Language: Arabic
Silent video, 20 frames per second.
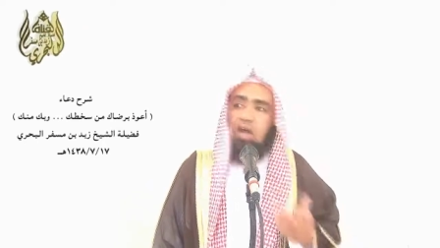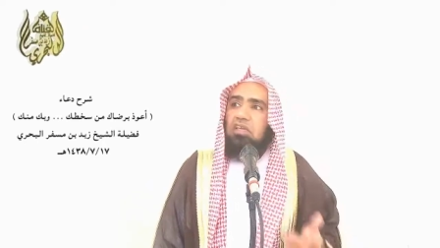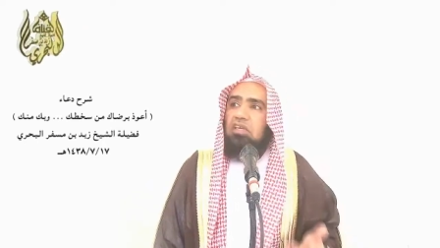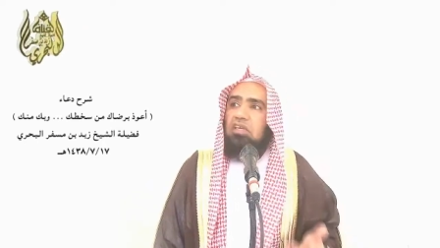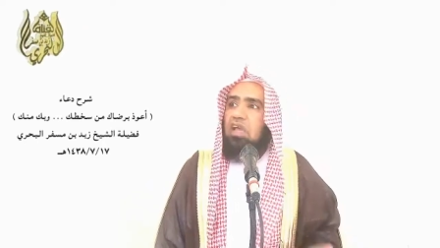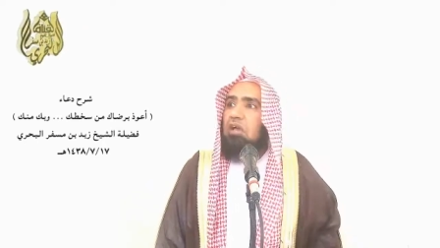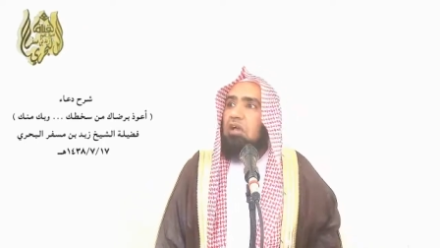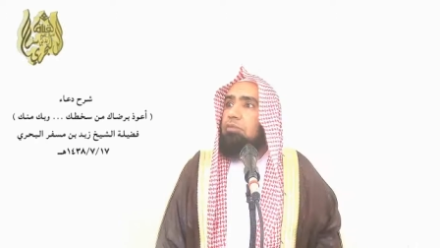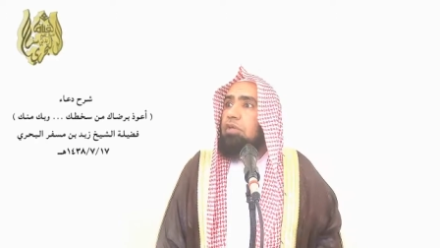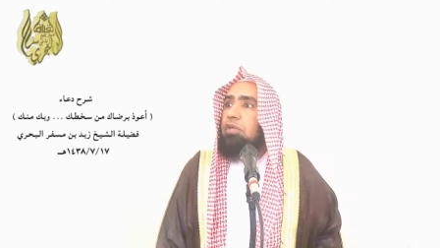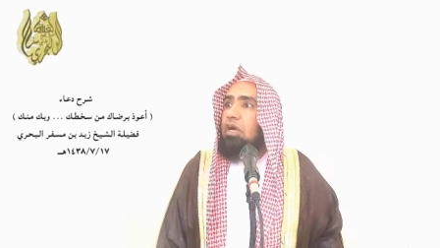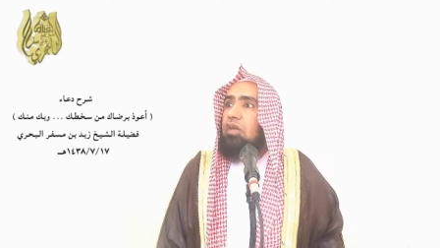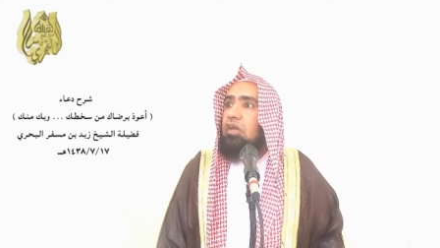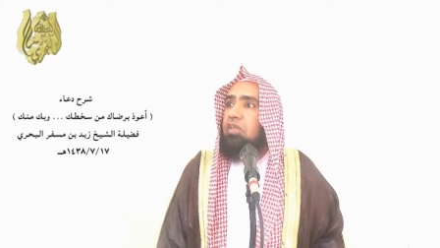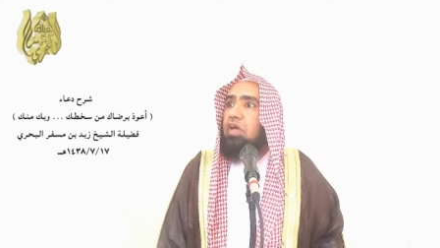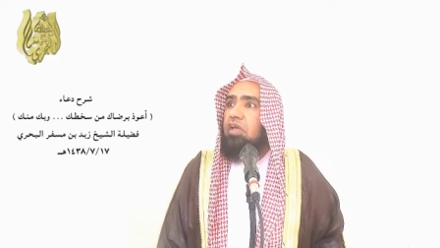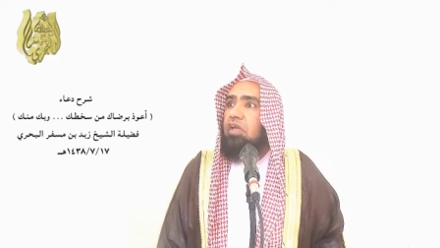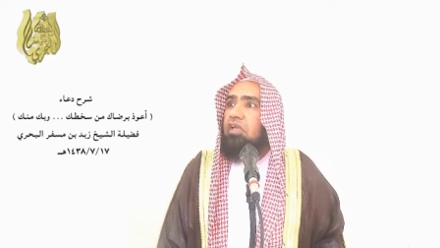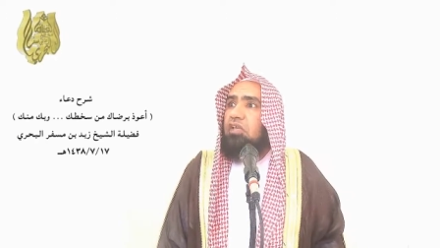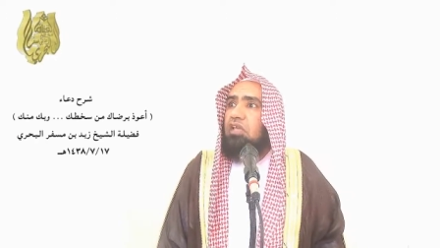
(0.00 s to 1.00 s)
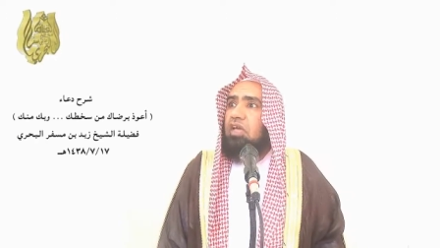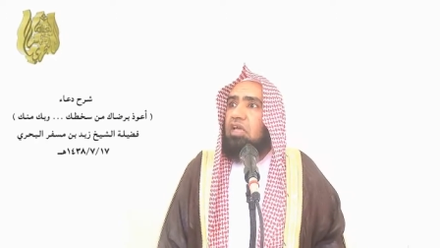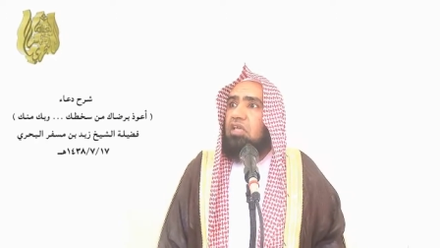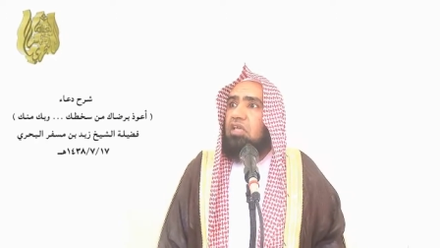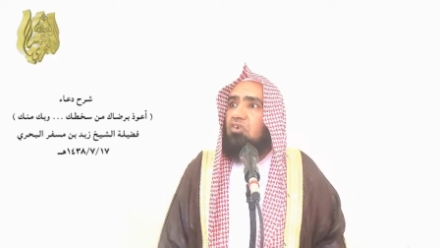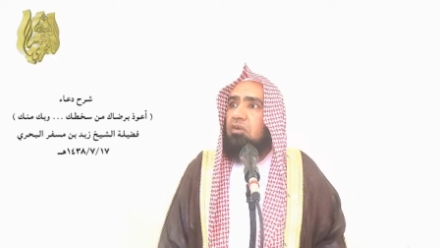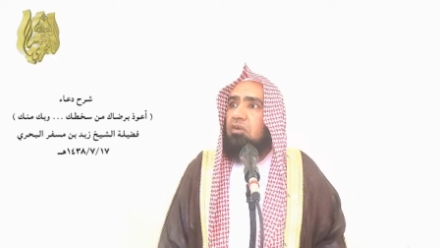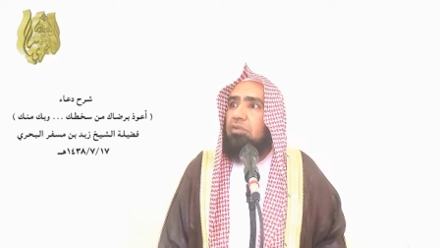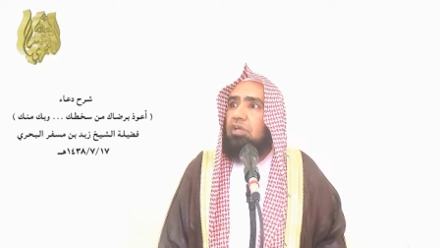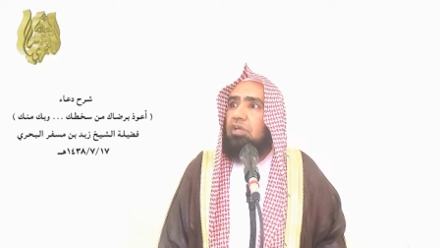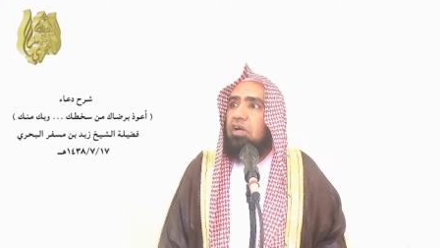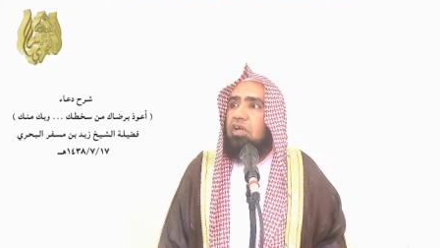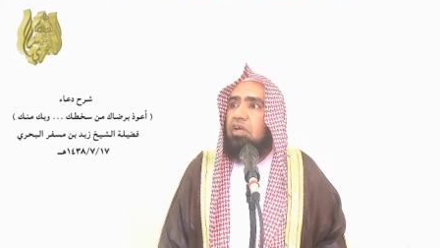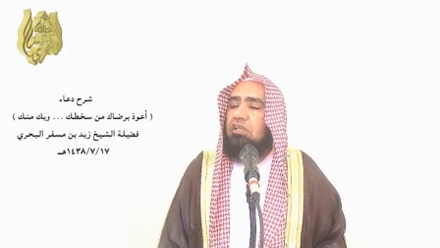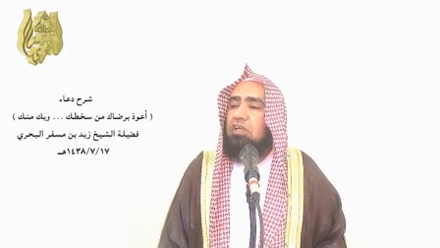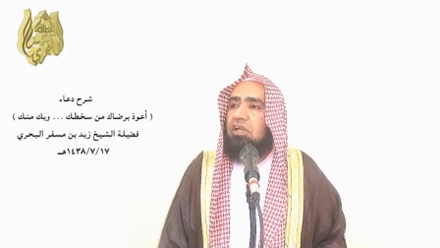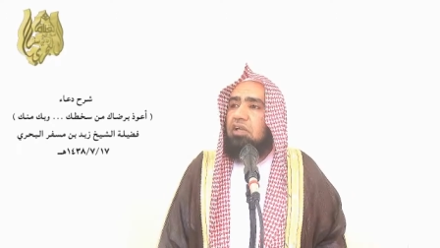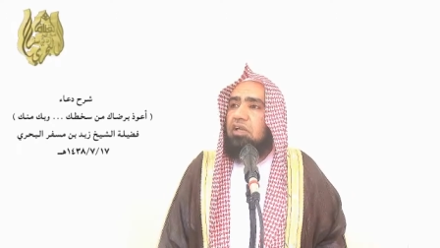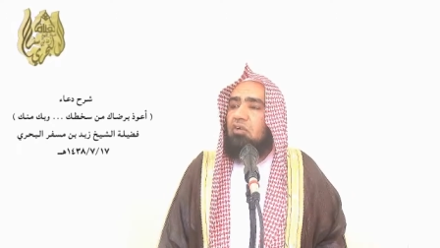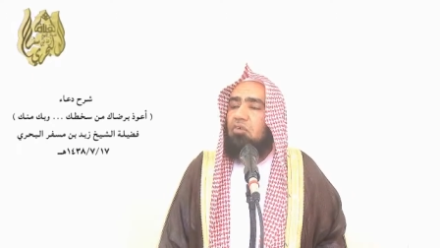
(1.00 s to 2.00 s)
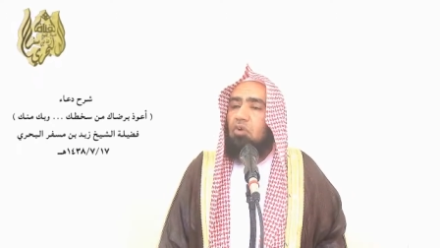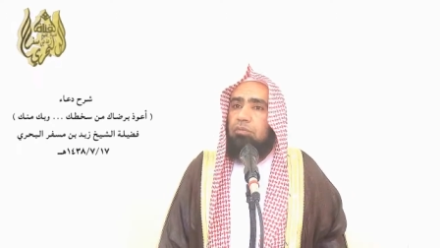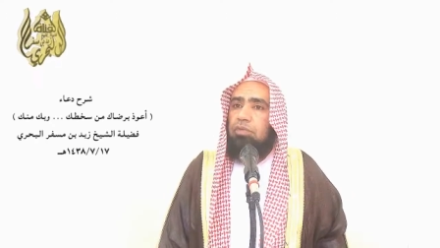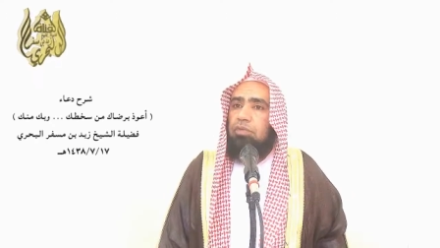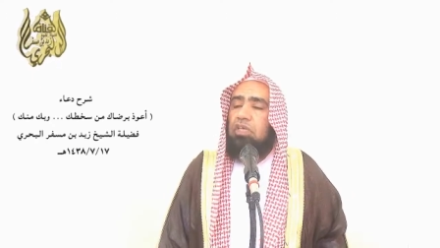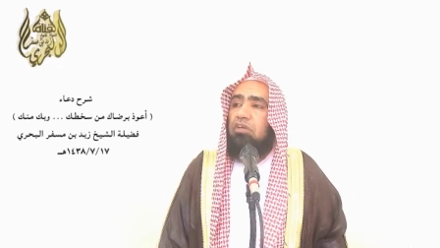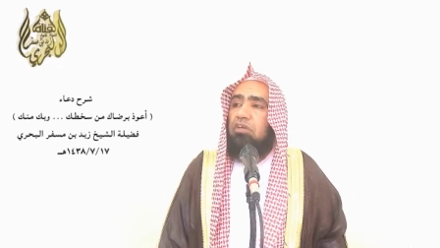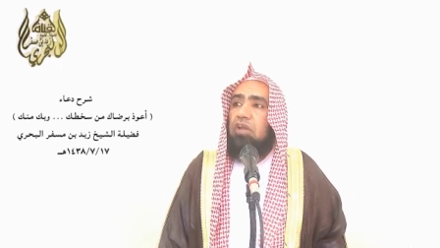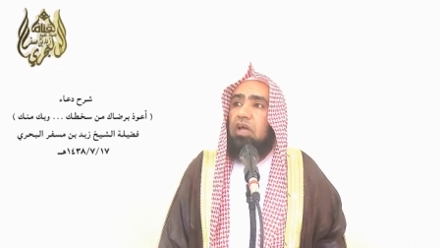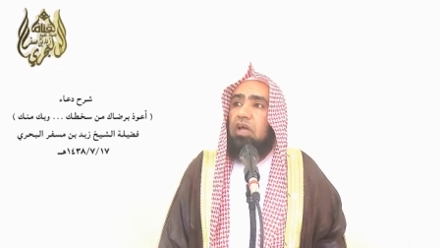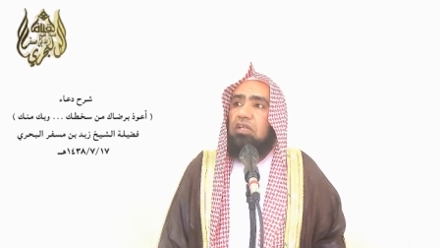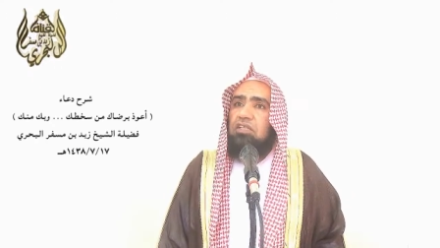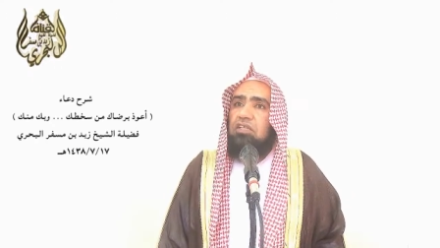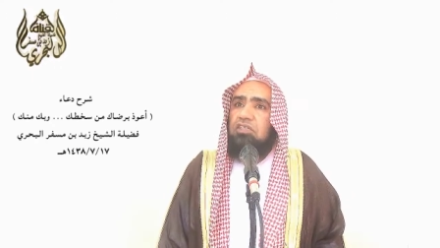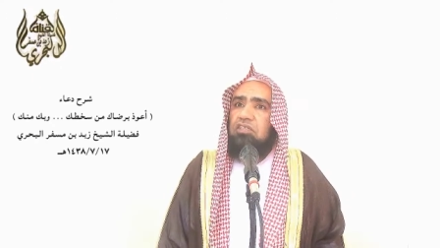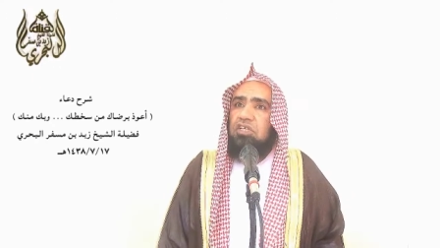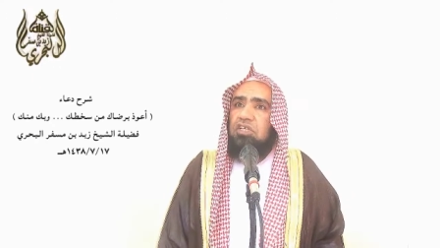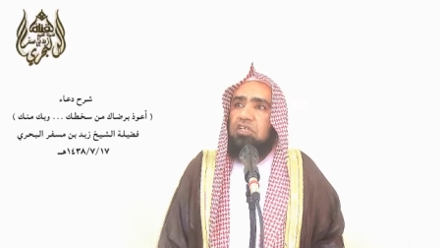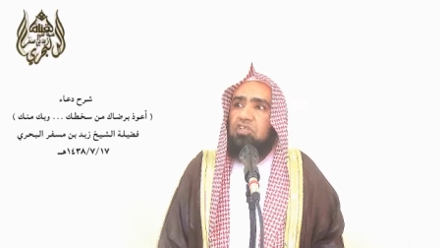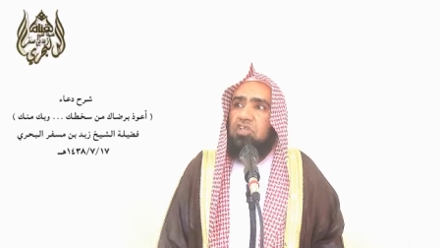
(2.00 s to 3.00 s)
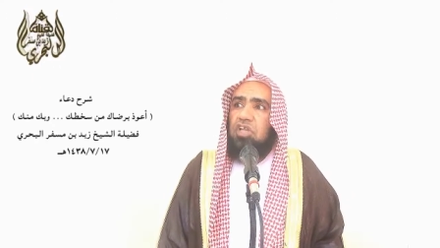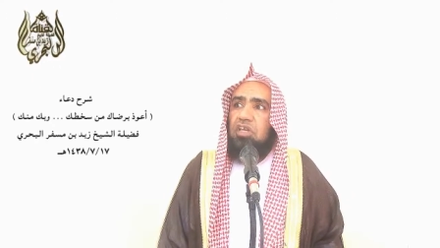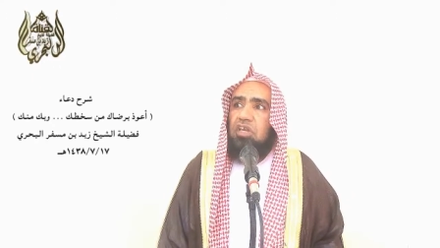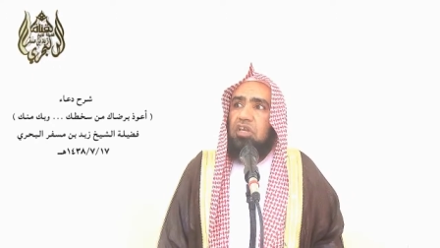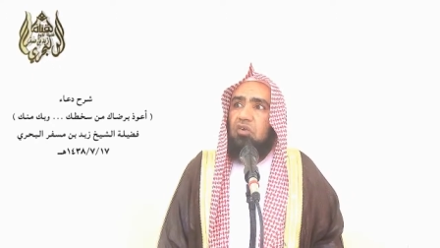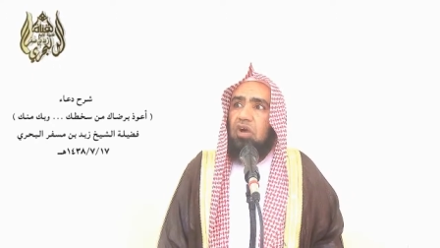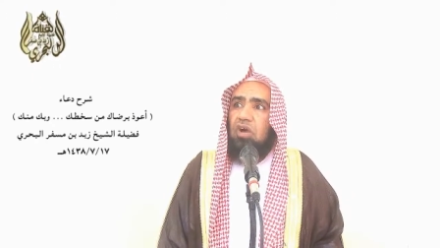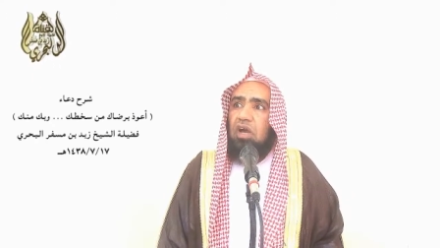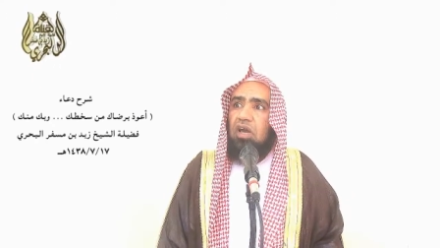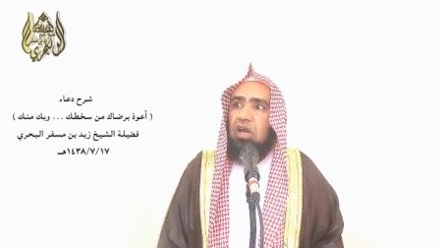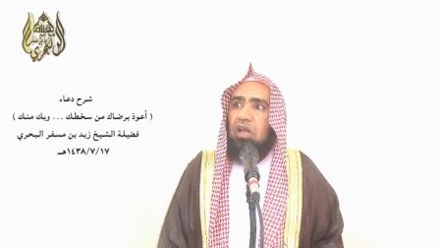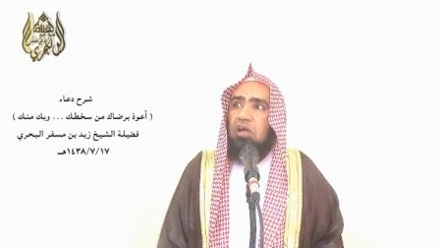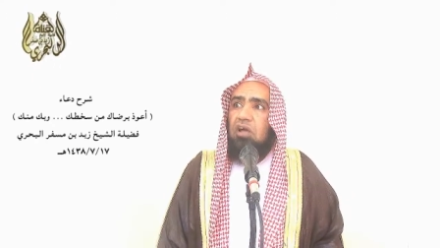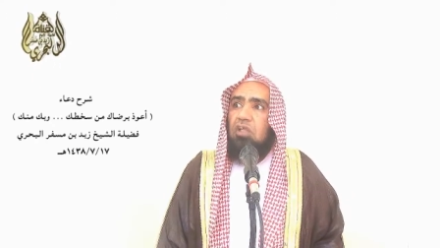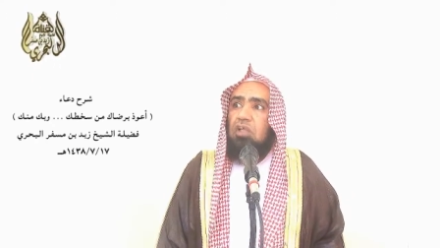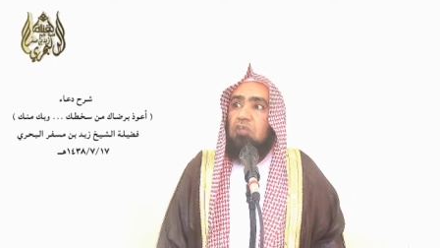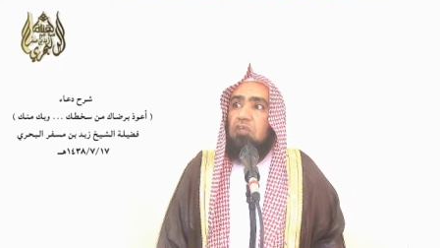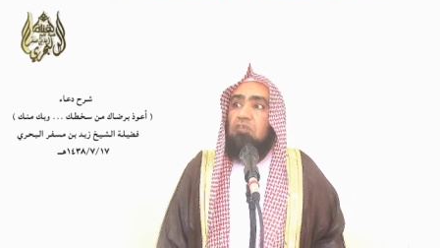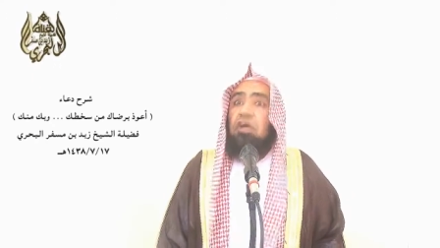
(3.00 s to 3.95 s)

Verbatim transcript: واقعة بقضاء الله وبقدره وبإرادته جل وعلا